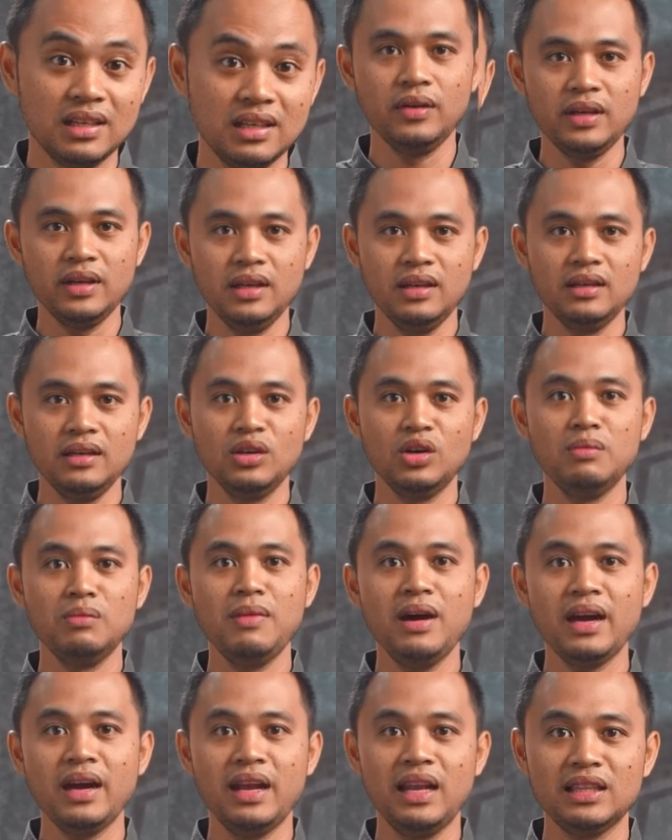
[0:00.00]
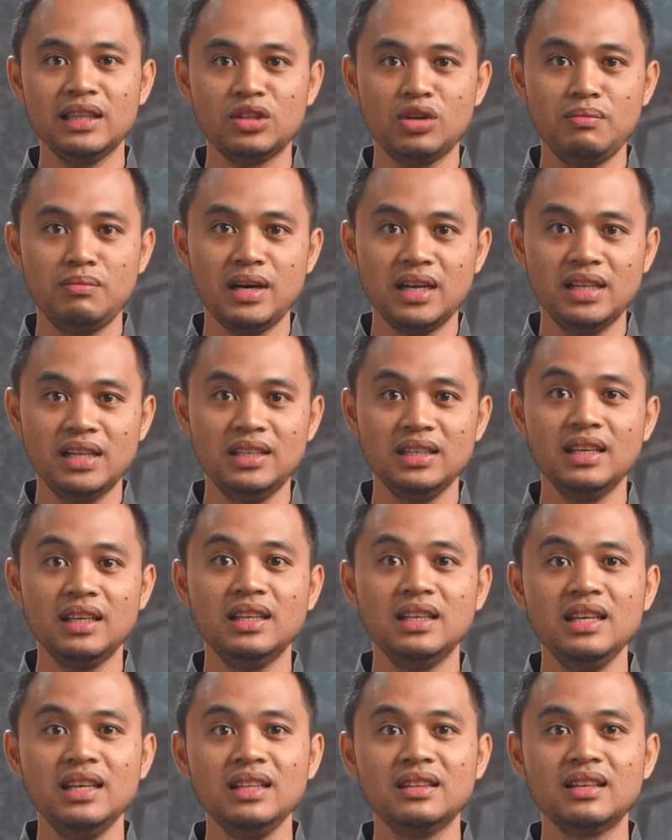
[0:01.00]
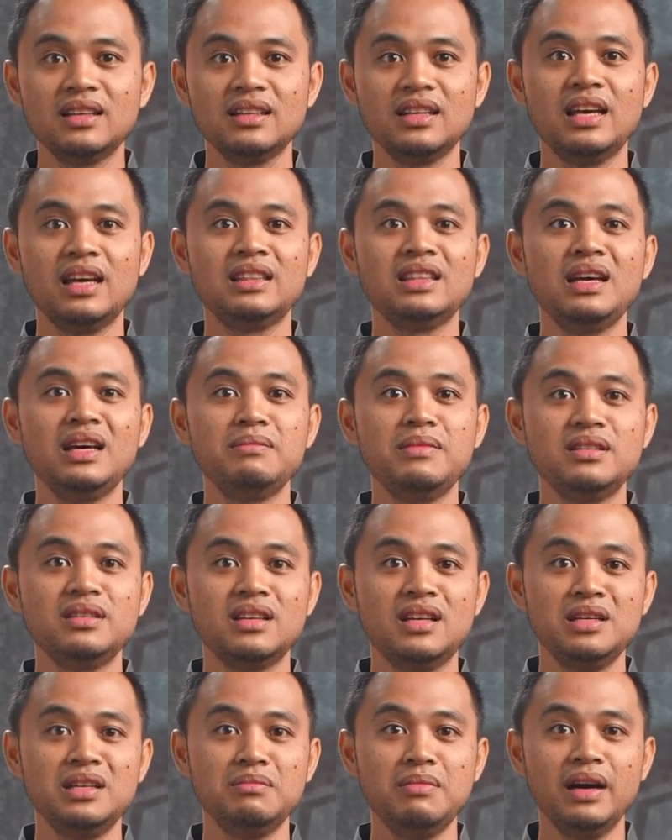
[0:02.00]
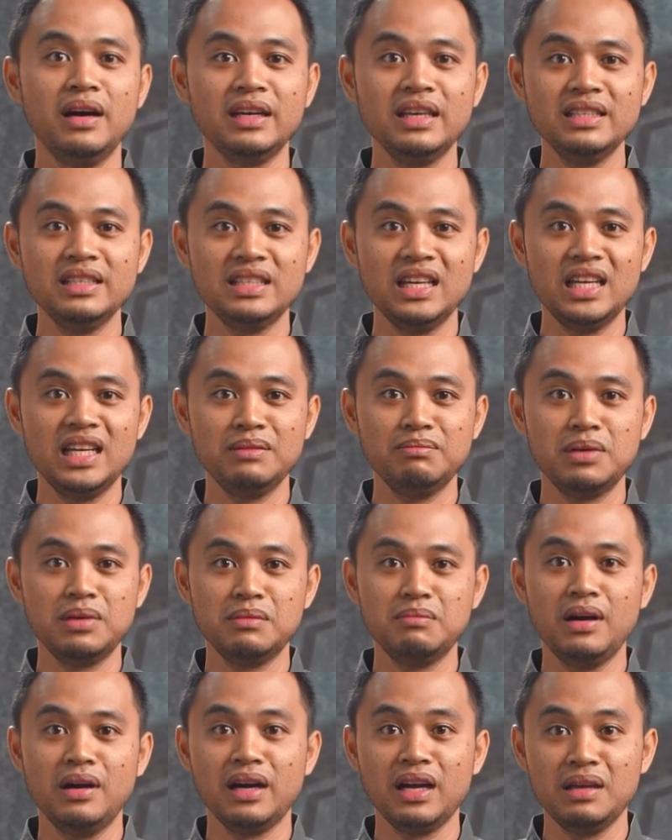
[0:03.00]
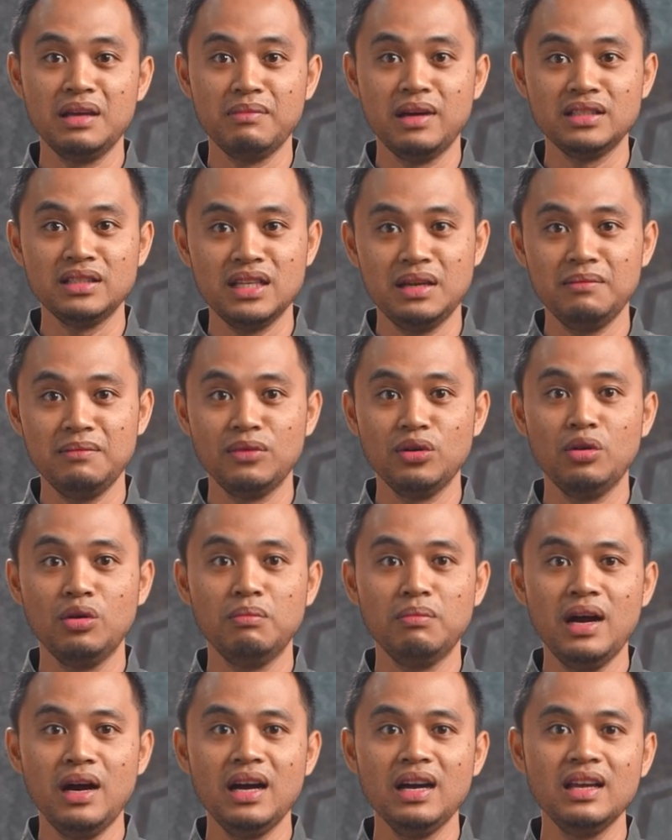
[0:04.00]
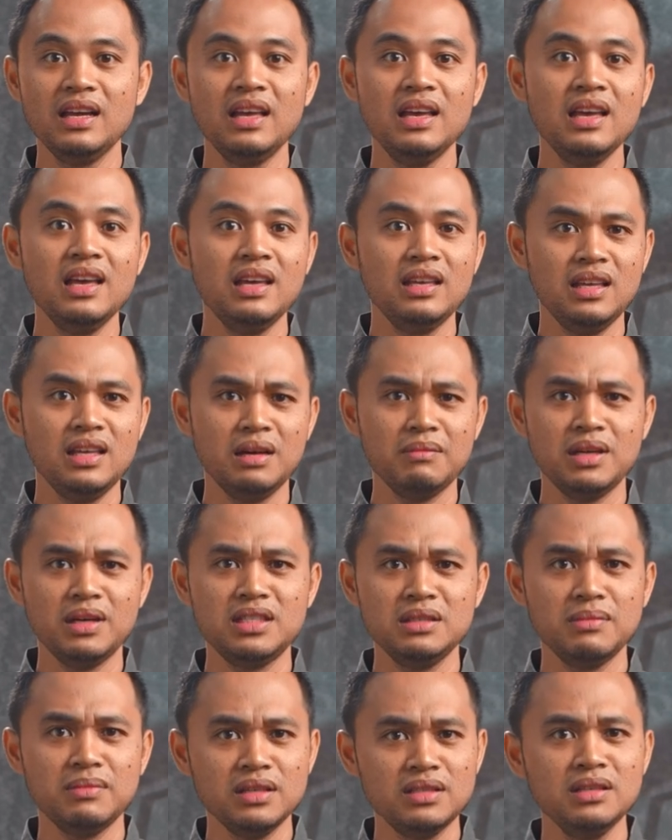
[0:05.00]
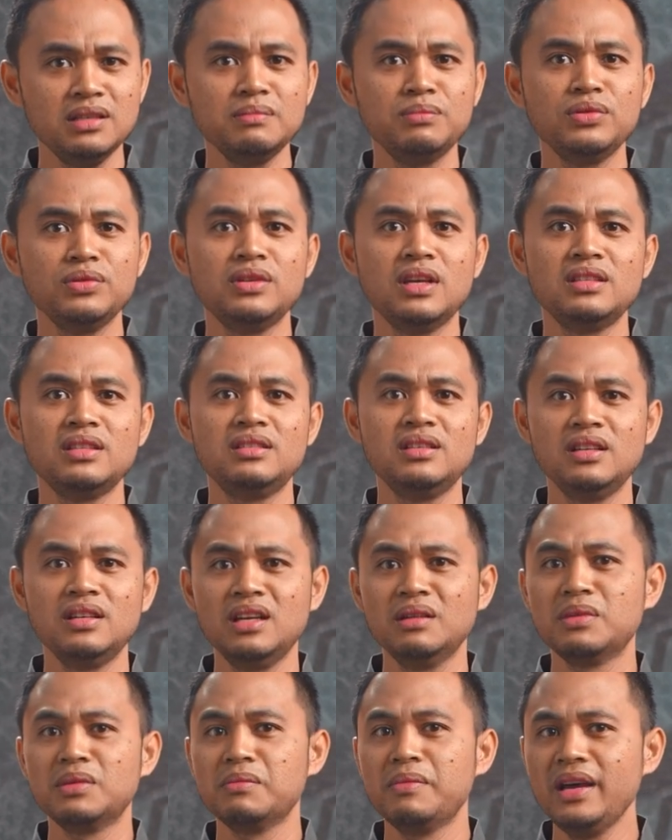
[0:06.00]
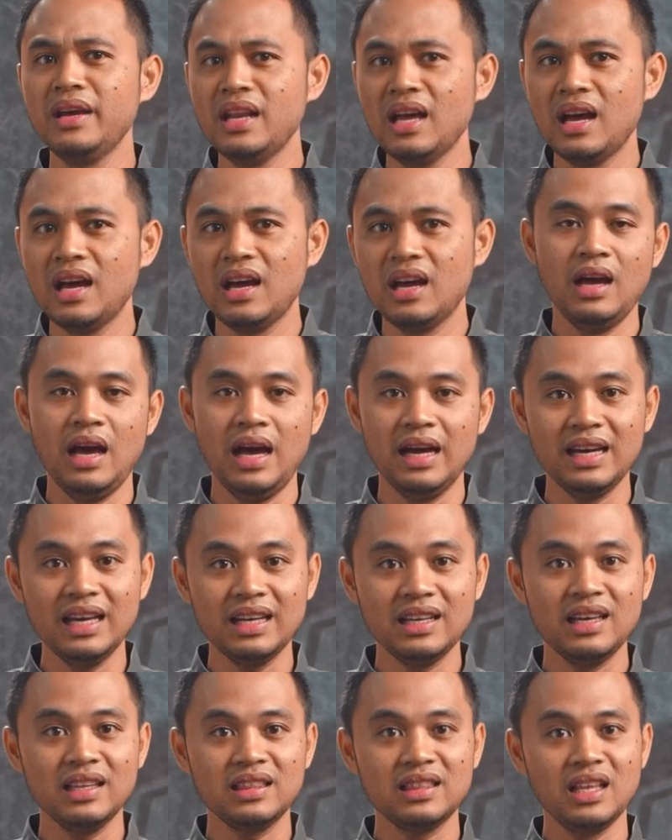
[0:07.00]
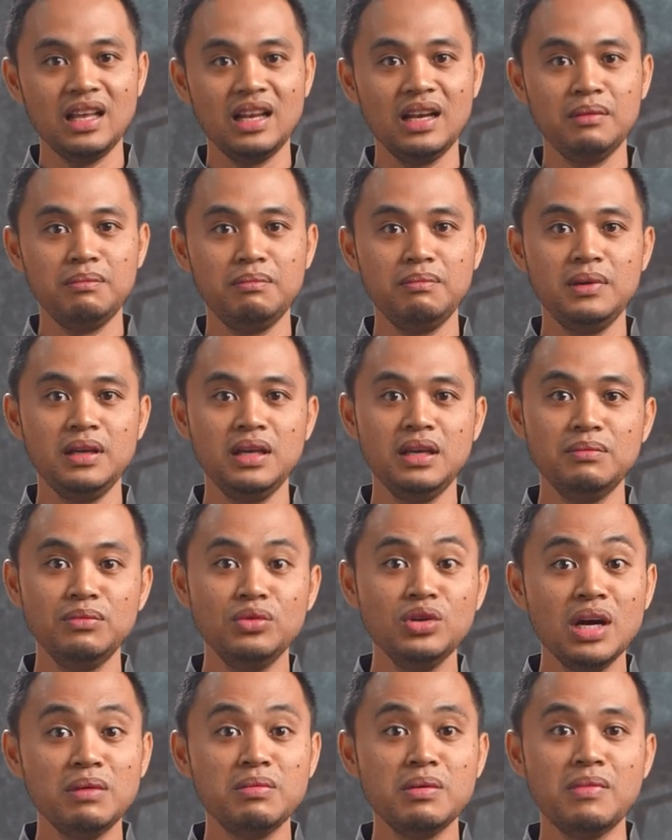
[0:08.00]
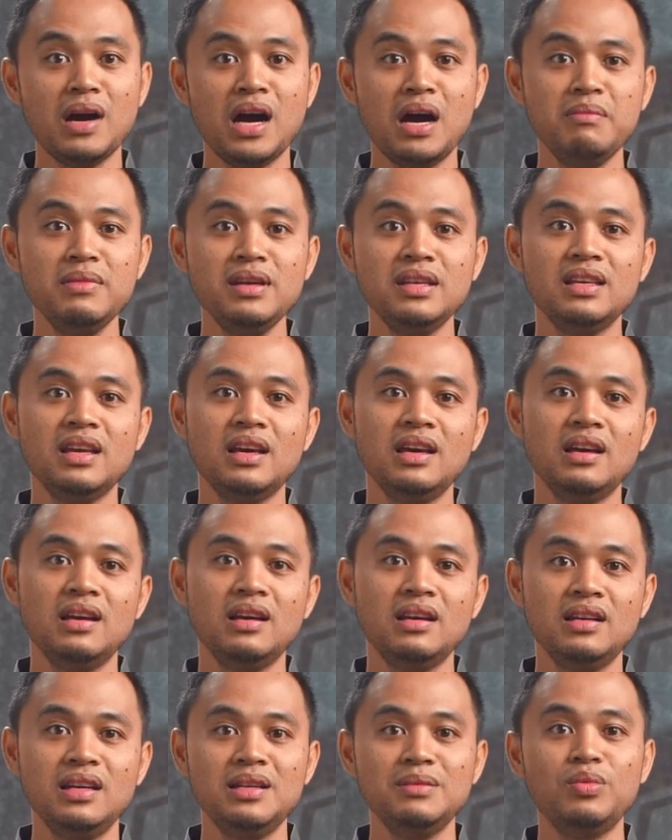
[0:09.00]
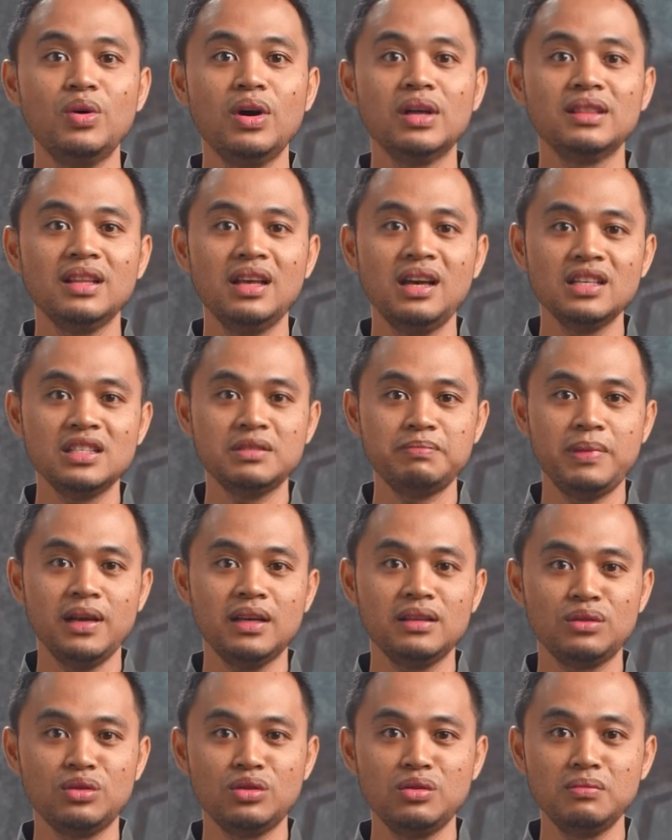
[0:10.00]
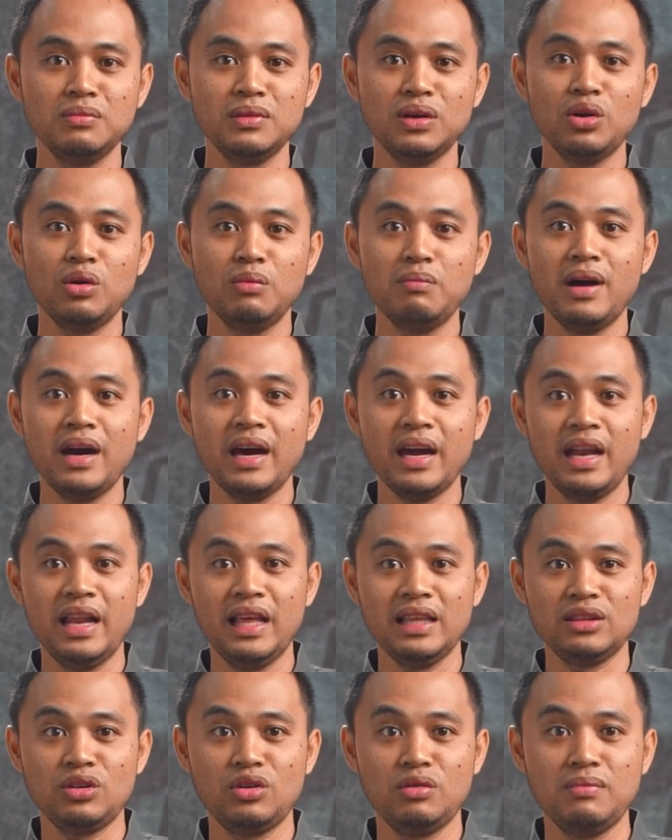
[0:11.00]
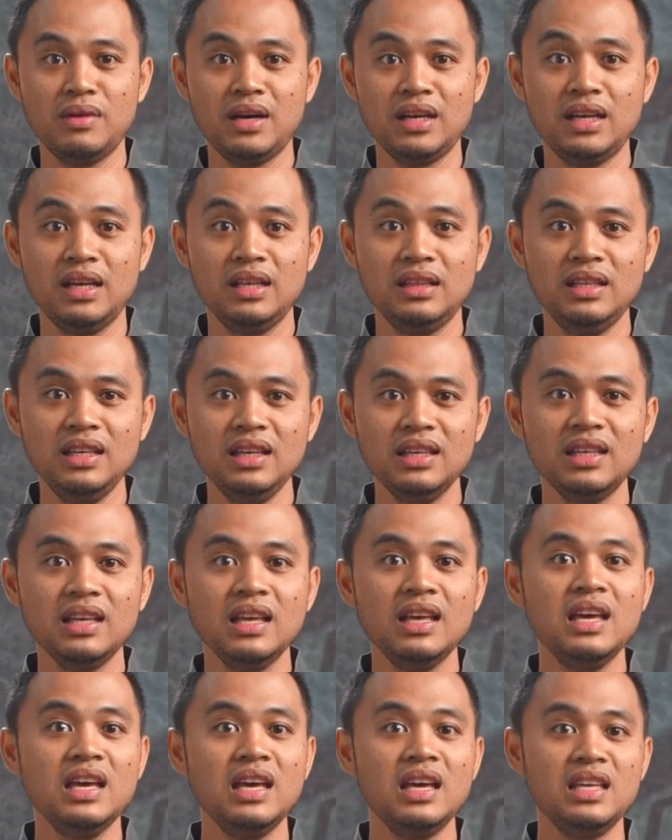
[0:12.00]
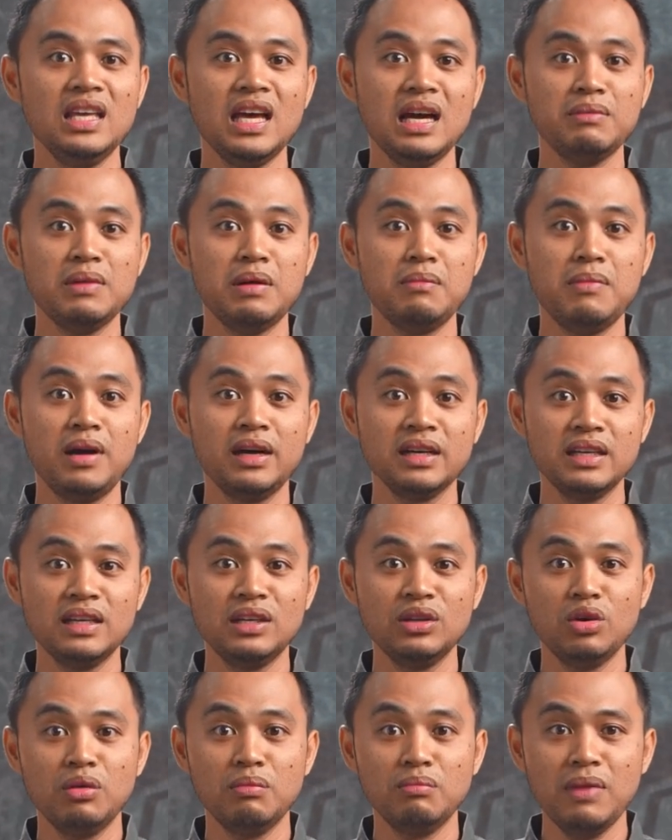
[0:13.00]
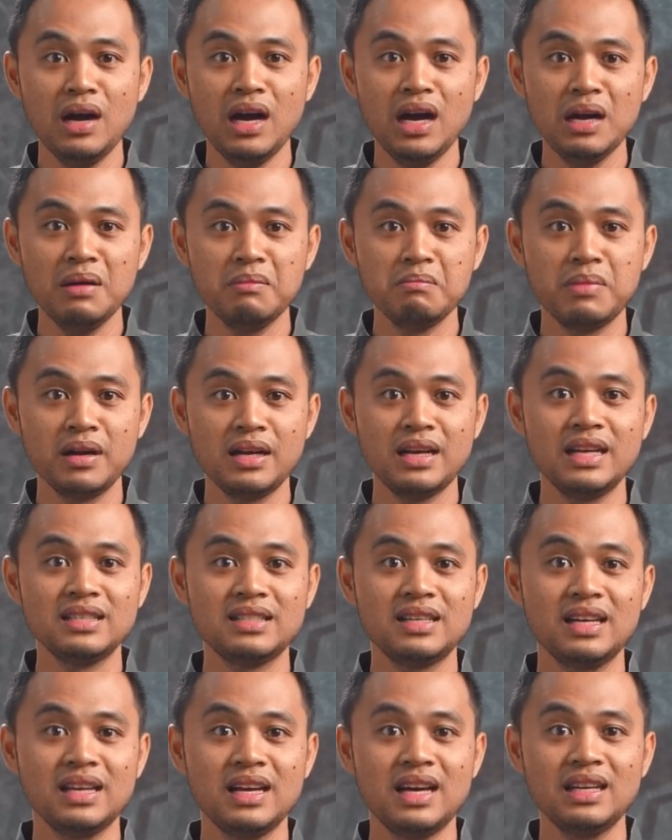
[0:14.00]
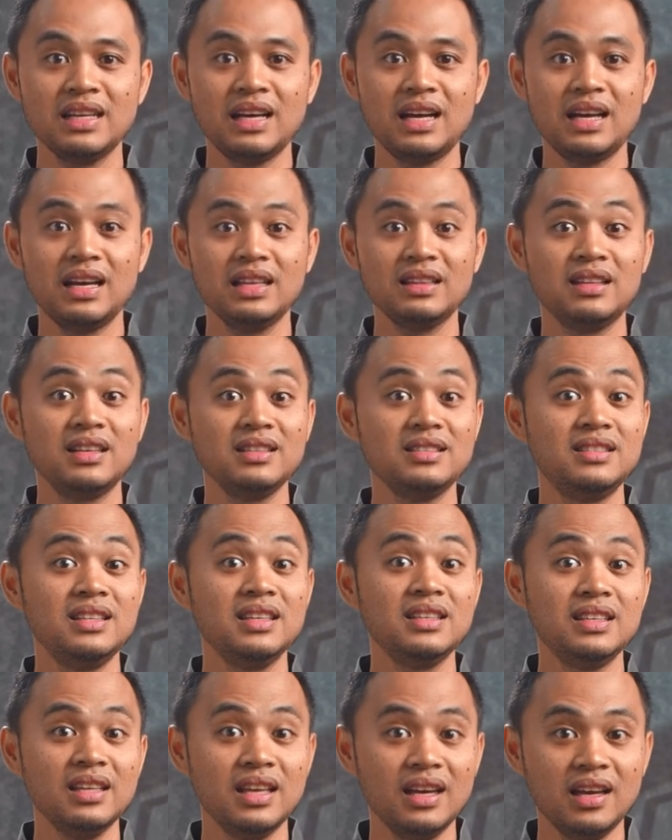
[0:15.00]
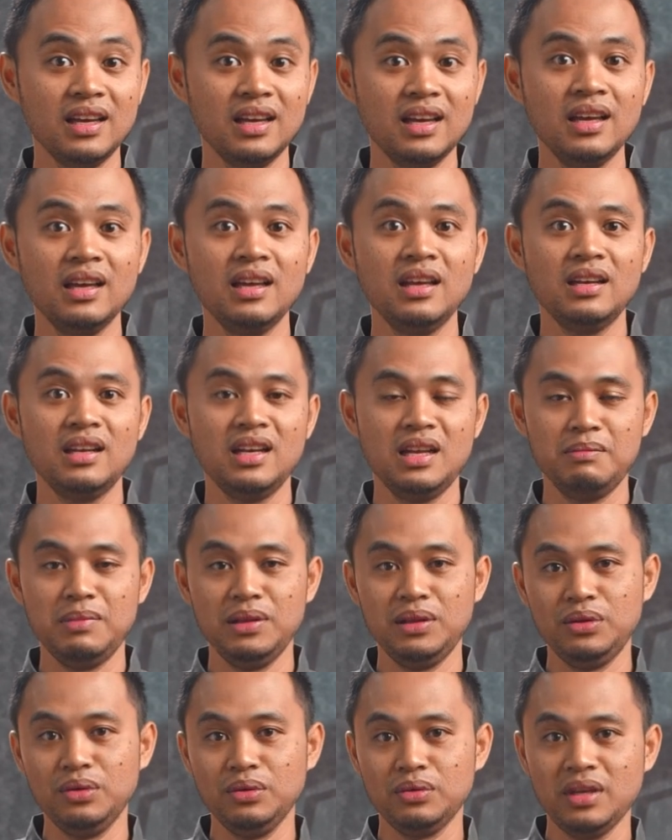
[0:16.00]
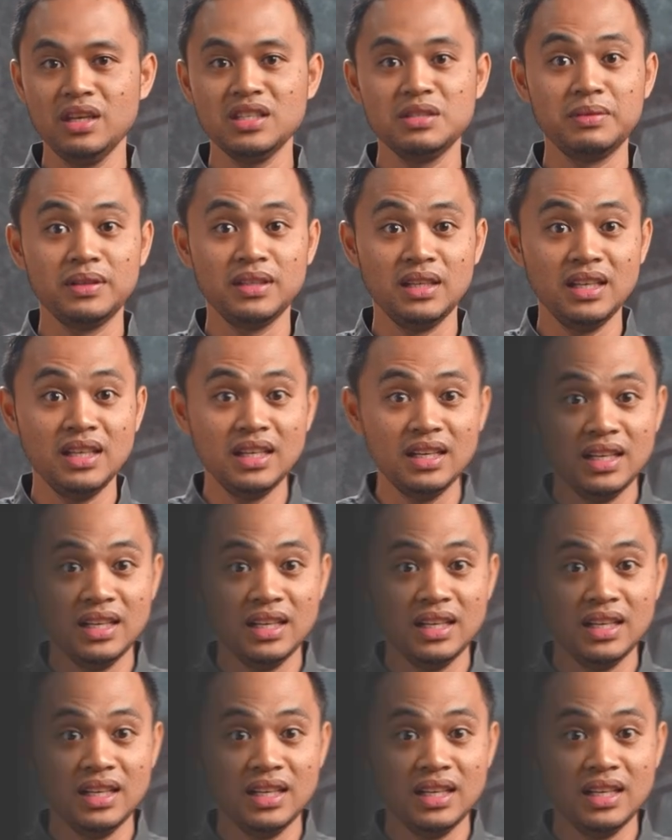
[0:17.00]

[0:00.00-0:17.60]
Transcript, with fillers: Oke, gelombang elektromagnetik ini ternyata bisa dibagi jadi berbagai macam gelombang yang masing-masing punya ciri yang berbeda. Agar kita lebih mudah memahaminya, dibuatlah spektrum gelombang elektromagnetik yang membagi gelombang berdasarkan karakteristiknya. Nah, bentuknya seperti ini